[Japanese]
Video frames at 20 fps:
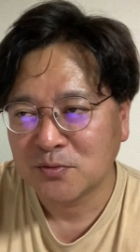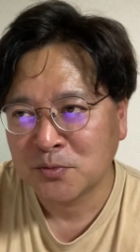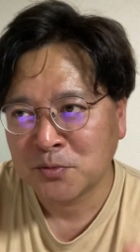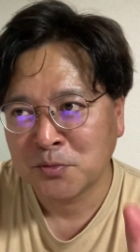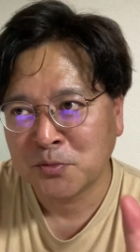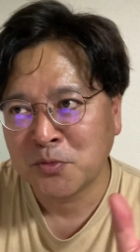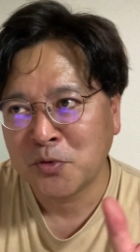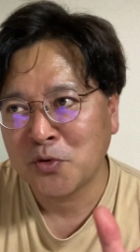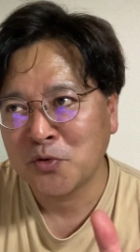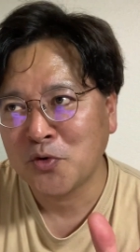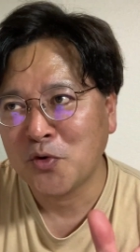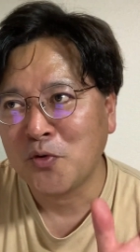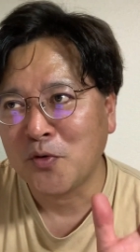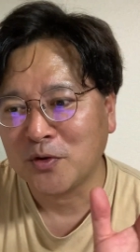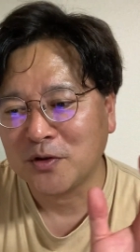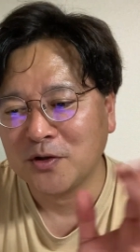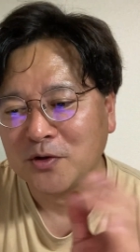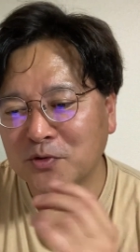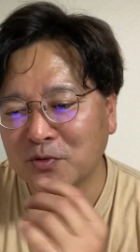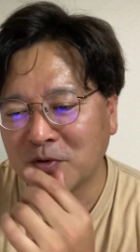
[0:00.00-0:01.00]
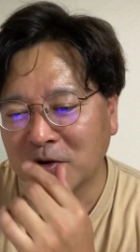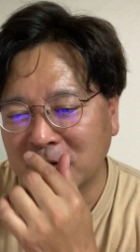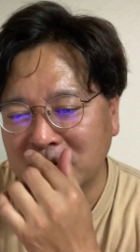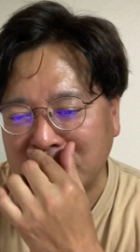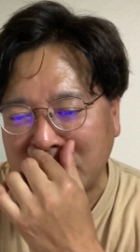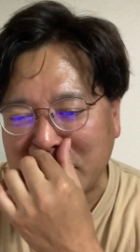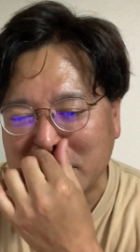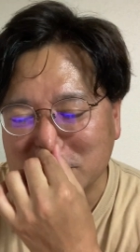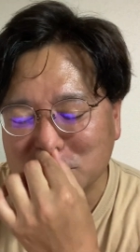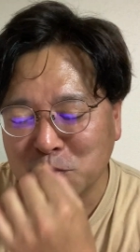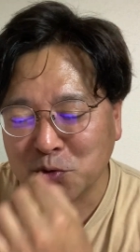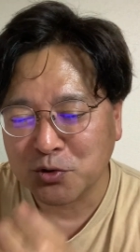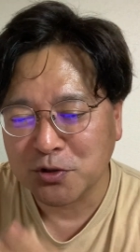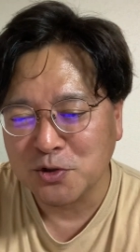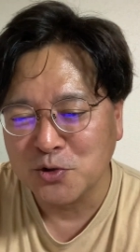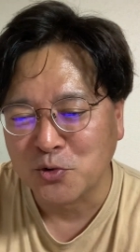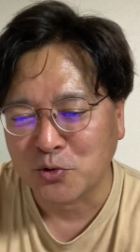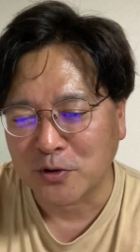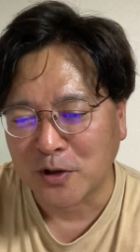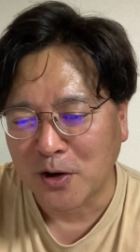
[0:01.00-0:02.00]
ものっていうのは元素記
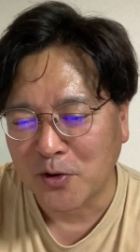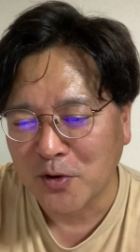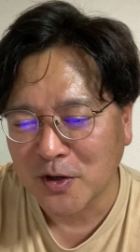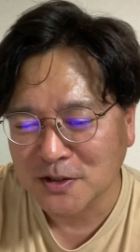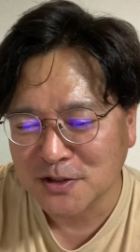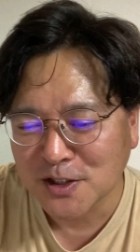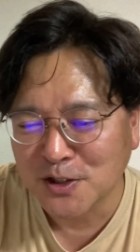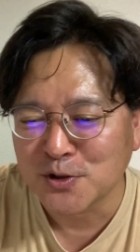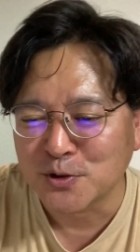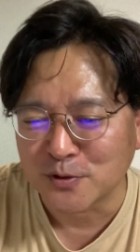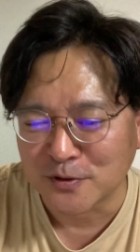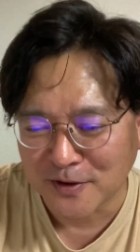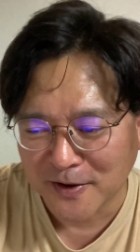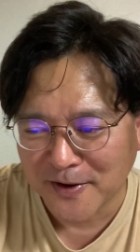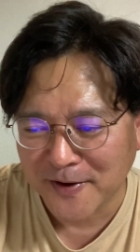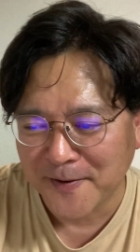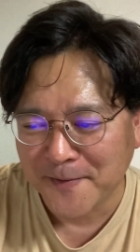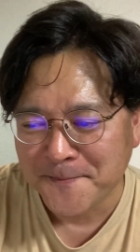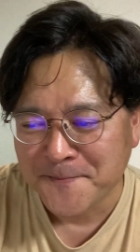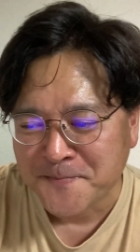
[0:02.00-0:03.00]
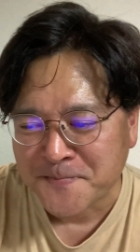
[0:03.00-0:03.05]
号で表せるんで、